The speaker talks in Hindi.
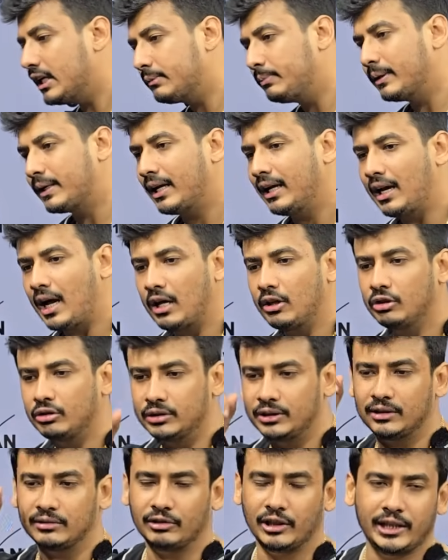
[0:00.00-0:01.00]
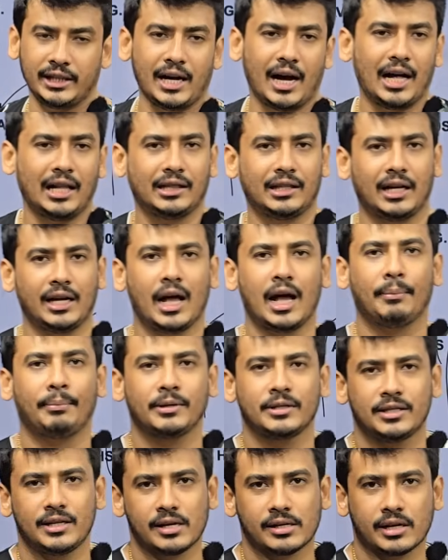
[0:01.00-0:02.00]
डेक पर खिला दो वही हाल था यहाँ
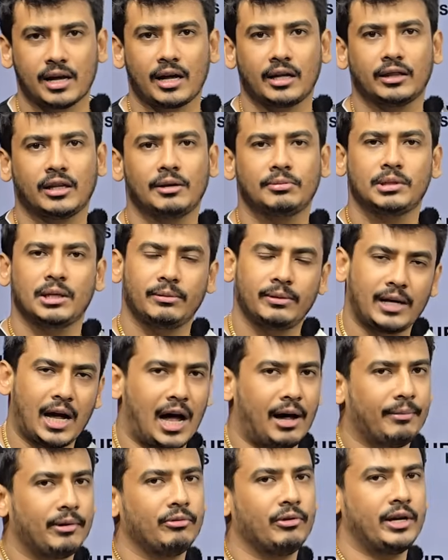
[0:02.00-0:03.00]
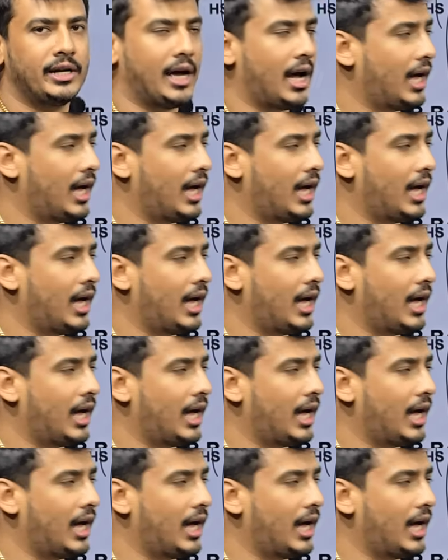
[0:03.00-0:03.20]
पे सीएसके की तरफ से भी यहाँ भी वही